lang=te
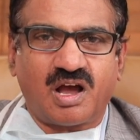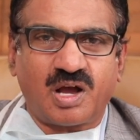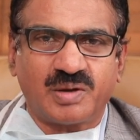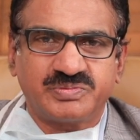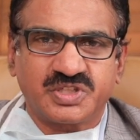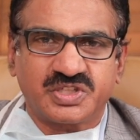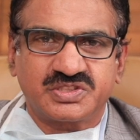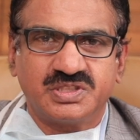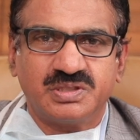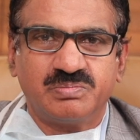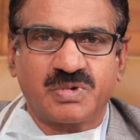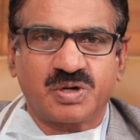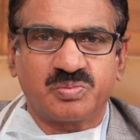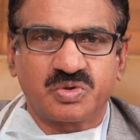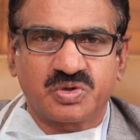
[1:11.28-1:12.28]
ఆబ్జెక్ట్స్ని
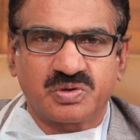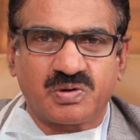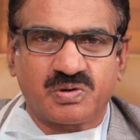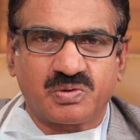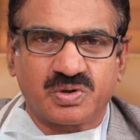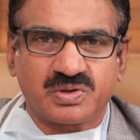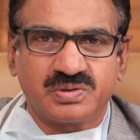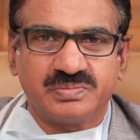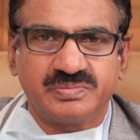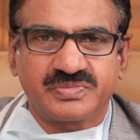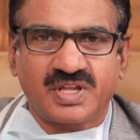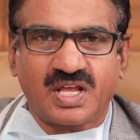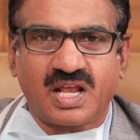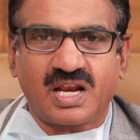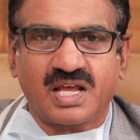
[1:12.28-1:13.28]
మనం ముట్టుకోకూడదు
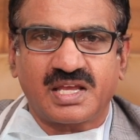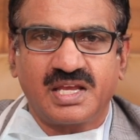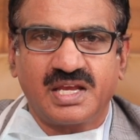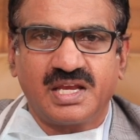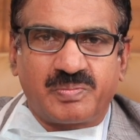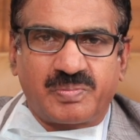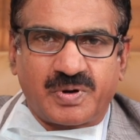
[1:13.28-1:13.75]
అలాగే